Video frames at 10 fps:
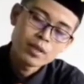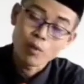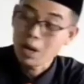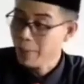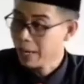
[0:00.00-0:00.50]

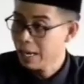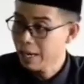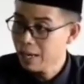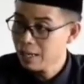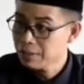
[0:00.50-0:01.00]
boleh pakai
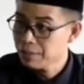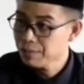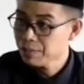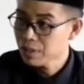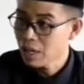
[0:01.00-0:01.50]
nada
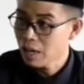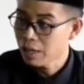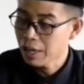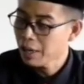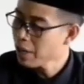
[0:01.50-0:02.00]
ya
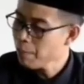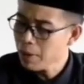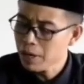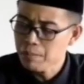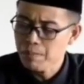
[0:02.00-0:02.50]
nada yang
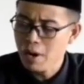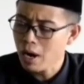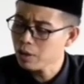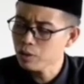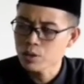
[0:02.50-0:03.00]
paling
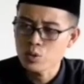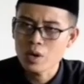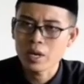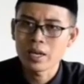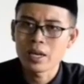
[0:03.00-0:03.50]
bagus
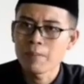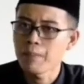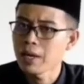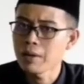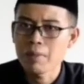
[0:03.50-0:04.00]
suara yang
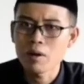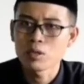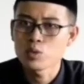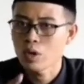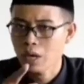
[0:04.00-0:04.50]
paling
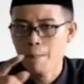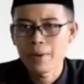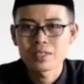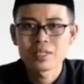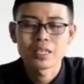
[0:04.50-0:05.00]
bagus suara
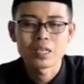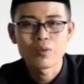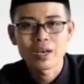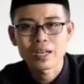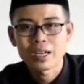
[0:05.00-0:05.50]
emasnya
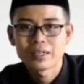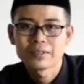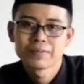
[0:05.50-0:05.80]
dikeluarkan